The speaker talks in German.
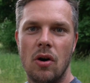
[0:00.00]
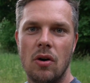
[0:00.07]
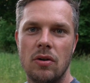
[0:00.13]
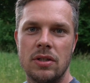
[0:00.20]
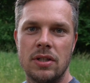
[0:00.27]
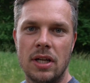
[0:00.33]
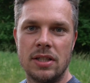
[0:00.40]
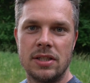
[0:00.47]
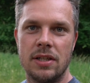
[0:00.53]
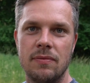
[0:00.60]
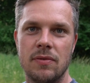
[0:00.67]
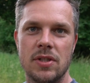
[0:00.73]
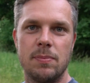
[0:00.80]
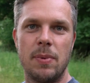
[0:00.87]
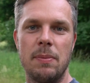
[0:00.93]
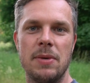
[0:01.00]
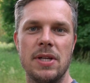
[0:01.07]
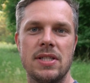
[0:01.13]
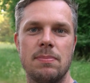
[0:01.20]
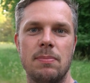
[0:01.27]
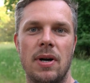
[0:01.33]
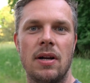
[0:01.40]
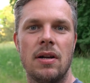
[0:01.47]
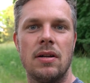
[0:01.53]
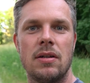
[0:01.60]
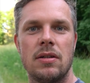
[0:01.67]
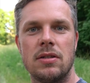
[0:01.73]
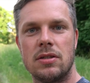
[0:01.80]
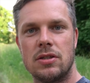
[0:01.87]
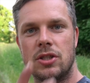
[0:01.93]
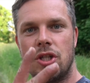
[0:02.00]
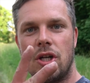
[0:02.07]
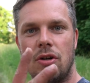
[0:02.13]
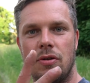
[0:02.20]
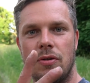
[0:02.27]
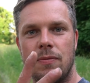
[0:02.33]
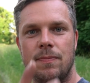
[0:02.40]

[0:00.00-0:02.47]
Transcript: Und dann sehen wir uns beim nächsten Mal. Ciao.